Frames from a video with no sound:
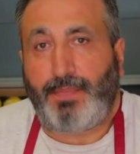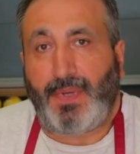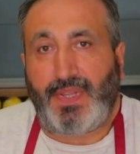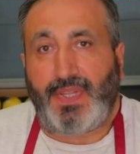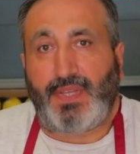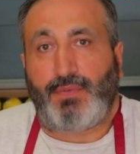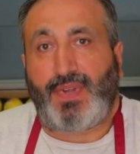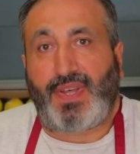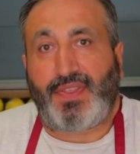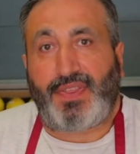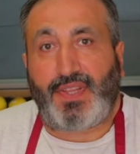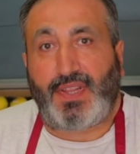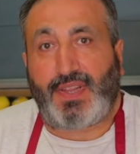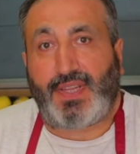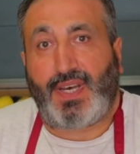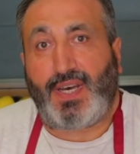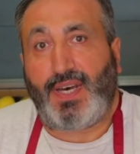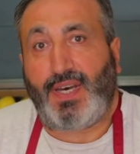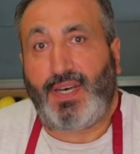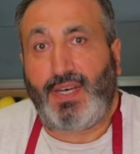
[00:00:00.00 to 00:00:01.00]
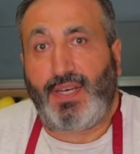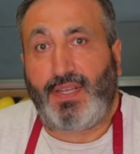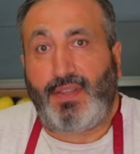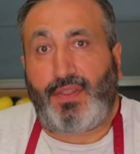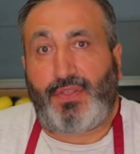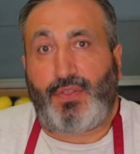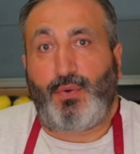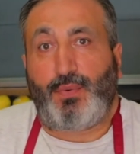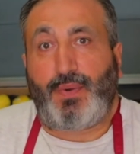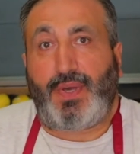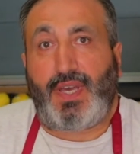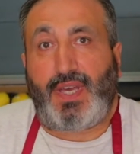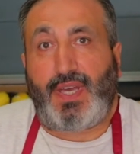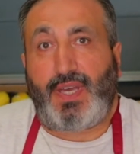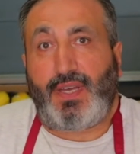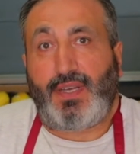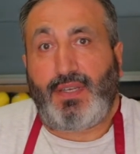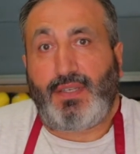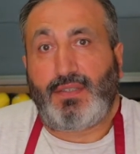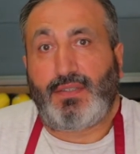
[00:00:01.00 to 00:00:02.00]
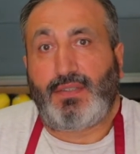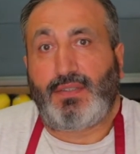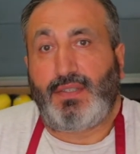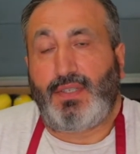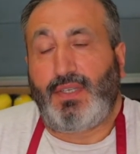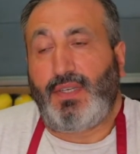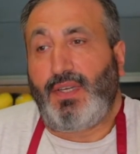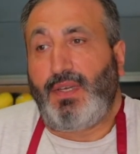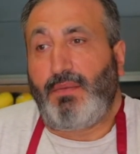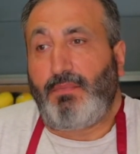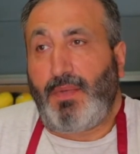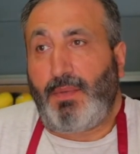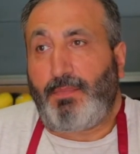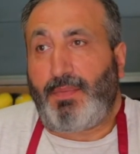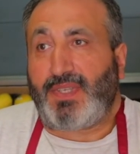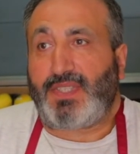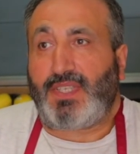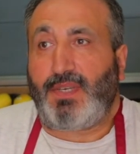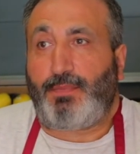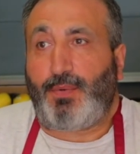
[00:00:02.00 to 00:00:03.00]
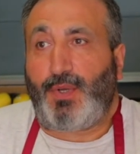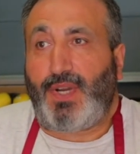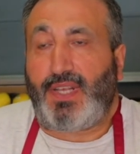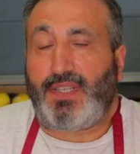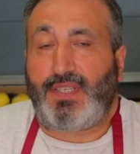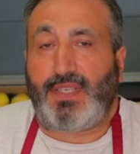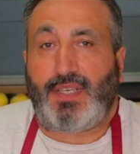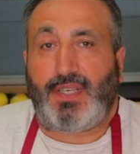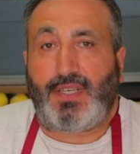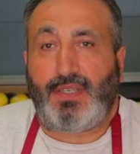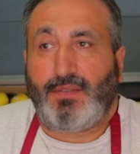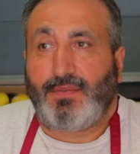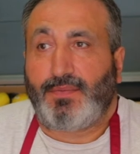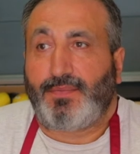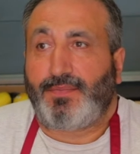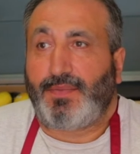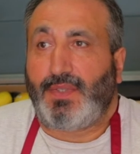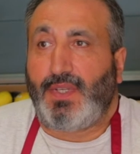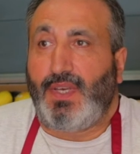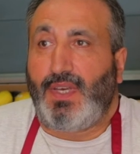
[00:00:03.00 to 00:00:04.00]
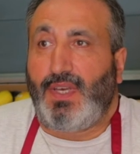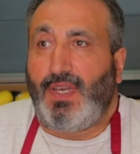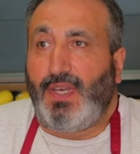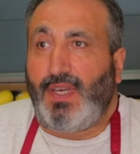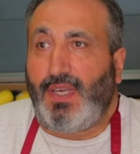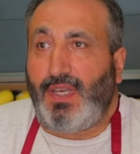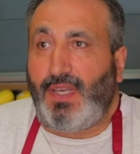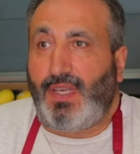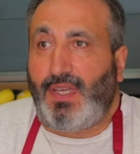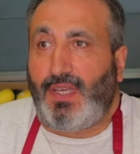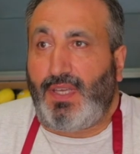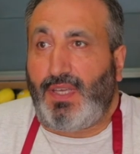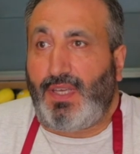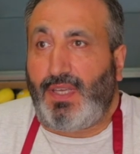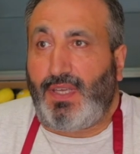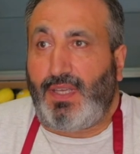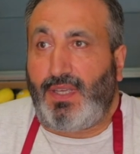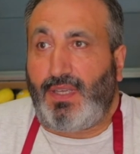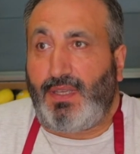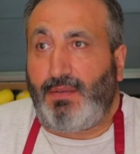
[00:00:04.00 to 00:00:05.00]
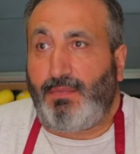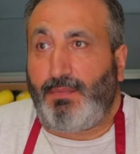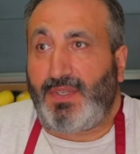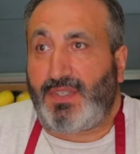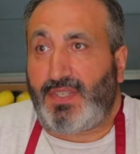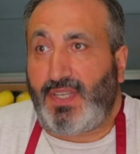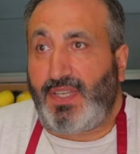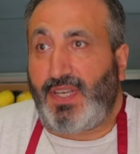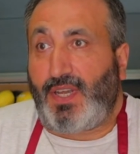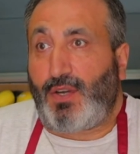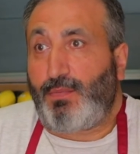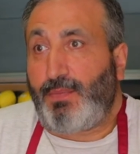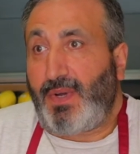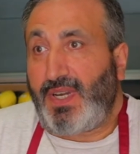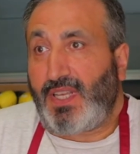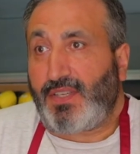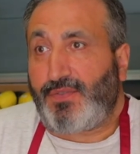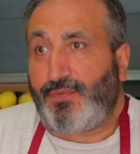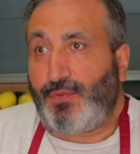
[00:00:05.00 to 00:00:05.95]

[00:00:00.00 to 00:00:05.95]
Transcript: pedí una cita en CVE, me pasé por allí y me enseñaron varias